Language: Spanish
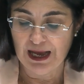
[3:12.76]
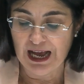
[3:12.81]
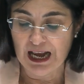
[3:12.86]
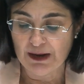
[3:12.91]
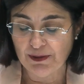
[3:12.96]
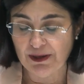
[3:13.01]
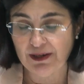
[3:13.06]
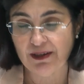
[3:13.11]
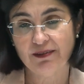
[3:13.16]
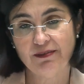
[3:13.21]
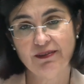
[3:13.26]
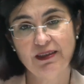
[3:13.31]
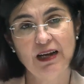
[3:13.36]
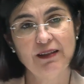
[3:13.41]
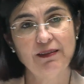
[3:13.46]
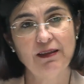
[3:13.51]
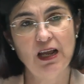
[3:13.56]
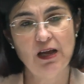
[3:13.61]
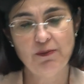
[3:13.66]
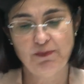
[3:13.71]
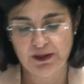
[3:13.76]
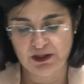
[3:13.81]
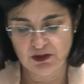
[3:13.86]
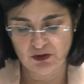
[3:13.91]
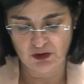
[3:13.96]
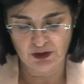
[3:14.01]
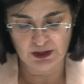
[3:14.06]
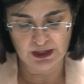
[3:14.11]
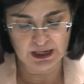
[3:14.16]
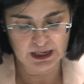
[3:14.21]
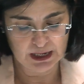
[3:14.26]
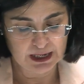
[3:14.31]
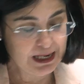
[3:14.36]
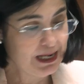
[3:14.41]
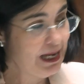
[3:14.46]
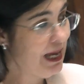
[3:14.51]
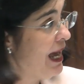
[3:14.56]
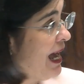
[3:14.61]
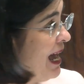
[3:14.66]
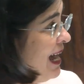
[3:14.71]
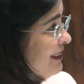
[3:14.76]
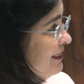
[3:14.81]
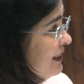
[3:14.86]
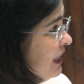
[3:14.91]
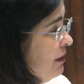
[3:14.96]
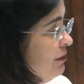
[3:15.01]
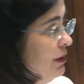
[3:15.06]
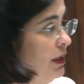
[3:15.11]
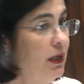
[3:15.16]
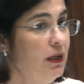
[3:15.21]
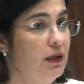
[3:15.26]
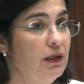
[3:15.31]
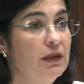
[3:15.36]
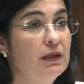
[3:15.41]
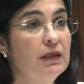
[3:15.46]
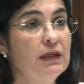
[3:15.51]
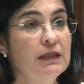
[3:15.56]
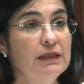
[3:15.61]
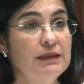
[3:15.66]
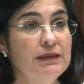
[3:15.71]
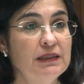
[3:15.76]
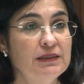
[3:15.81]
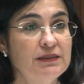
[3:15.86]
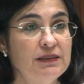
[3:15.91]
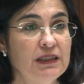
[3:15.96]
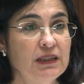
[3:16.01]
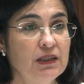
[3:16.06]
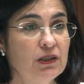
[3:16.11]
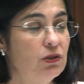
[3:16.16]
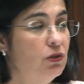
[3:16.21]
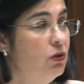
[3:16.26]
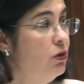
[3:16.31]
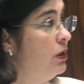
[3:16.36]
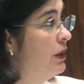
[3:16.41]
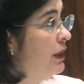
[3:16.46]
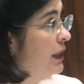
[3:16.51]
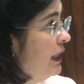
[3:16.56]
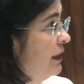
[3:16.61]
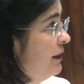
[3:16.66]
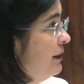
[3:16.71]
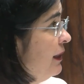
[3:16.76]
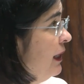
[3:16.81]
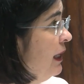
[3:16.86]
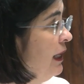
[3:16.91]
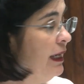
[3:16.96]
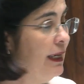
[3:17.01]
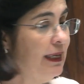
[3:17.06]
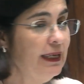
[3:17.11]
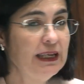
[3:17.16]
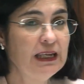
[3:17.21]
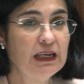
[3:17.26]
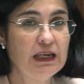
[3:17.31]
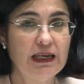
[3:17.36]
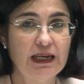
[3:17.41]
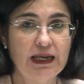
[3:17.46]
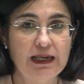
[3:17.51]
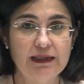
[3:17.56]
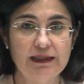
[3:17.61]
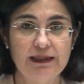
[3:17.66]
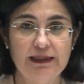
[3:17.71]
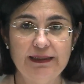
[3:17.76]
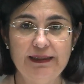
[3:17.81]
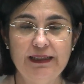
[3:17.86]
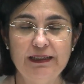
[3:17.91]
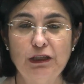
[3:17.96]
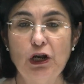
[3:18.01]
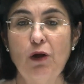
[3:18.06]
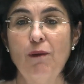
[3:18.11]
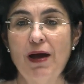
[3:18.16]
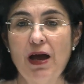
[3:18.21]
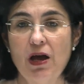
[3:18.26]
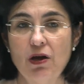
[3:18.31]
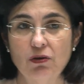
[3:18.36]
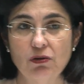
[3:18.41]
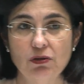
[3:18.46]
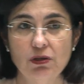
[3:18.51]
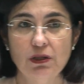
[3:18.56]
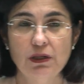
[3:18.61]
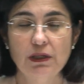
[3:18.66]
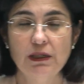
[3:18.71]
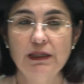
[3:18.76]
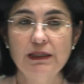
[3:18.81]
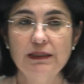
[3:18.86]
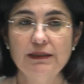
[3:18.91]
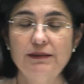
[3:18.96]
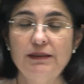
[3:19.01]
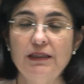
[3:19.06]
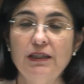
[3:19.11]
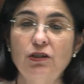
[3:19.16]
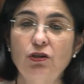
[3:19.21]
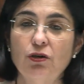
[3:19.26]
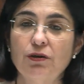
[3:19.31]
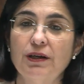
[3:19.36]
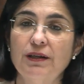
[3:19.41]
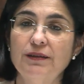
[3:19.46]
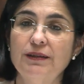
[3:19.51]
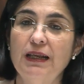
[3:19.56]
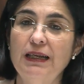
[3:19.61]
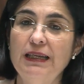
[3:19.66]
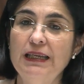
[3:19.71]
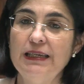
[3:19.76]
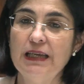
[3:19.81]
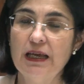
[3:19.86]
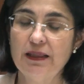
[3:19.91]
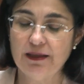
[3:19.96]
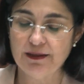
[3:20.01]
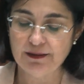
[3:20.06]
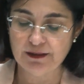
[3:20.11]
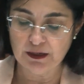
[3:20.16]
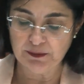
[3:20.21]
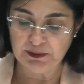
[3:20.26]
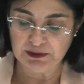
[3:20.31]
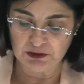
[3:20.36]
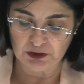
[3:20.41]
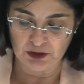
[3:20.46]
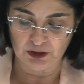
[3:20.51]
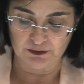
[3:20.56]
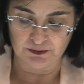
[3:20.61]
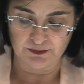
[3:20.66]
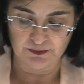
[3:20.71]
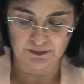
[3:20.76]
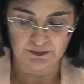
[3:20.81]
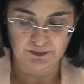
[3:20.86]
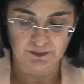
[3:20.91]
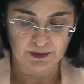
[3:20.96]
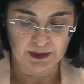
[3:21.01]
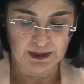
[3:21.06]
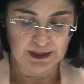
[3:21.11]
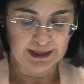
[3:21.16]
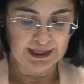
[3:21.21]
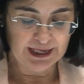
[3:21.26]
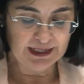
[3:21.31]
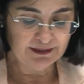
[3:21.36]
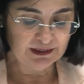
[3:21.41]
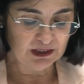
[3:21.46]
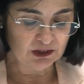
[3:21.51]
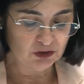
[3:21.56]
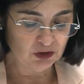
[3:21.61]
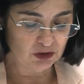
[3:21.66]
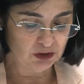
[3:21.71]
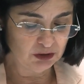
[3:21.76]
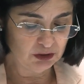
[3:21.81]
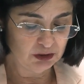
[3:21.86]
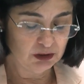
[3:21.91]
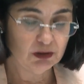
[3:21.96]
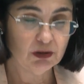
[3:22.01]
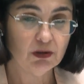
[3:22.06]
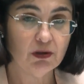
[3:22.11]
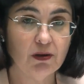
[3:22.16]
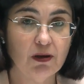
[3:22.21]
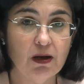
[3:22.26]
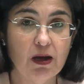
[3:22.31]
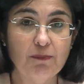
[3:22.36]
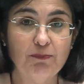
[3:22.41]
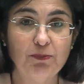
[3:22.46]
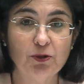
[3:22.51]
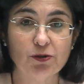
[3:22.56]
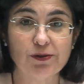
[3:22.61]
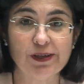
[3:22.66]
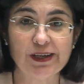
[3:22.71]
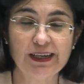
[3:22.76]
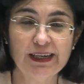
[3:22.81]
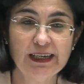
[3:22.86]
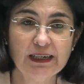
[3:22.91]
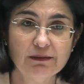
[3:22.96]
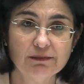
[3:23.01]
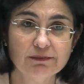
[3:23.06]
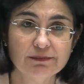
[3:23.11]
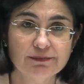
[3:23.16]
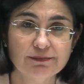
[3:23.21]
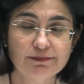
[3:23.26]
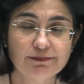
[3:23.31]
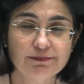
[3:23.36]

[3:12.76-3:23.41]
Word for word: al bienestar de las personas a través de cinco grandes líneas de trabajo, cinco grandes líneas de intervención. Estas son proteger,